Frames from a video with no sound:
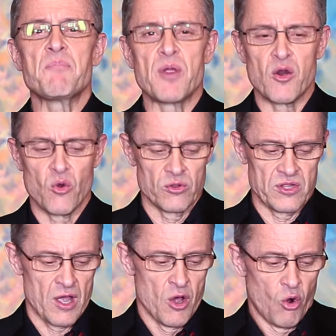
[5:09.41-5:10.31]

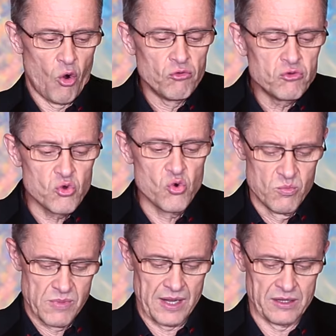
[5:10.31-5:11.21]
природы Он
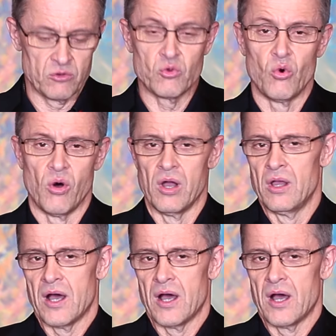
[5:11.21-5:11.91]
думал то,